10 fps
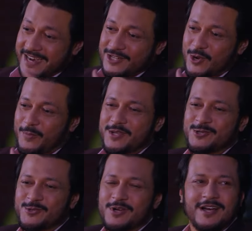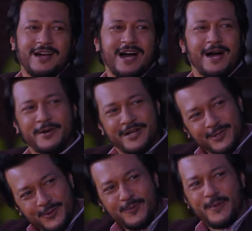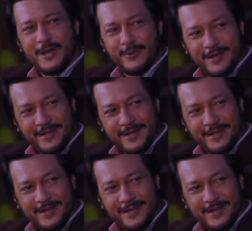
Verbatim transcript: ডিরেক্ট সব কিছু আমার কিন্তু খুব ভালো